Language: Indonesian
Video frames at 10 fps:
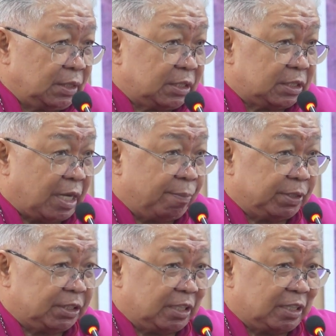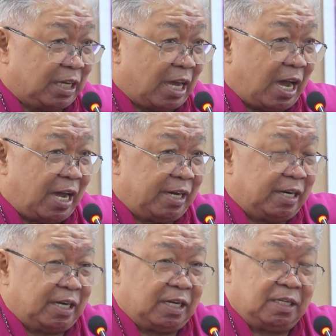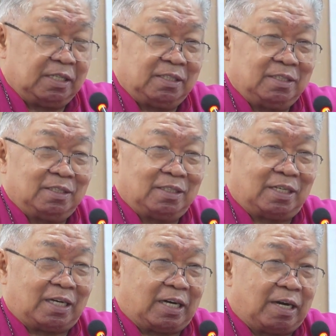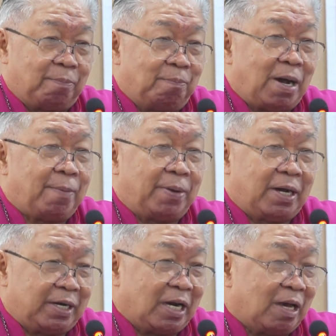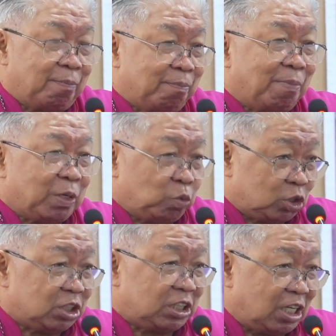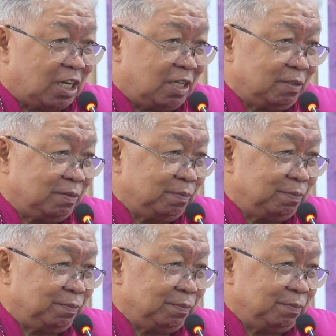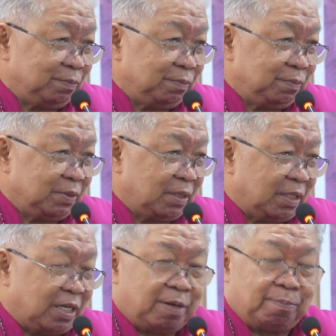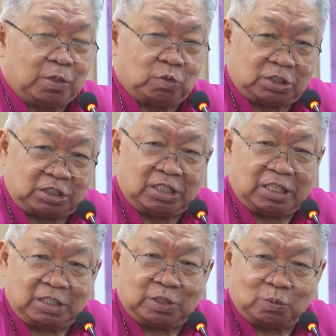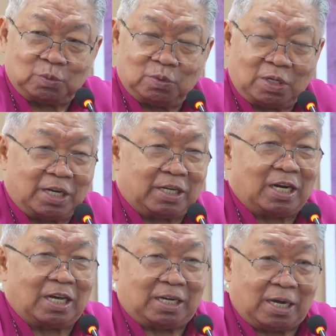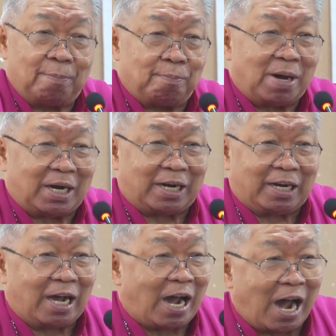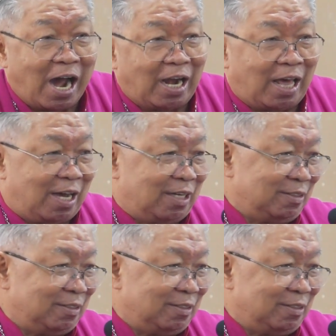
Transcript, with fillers: Saya mencintai Anda karena Bapak adalah manusia dan manusia itu adalah gambaran Allah.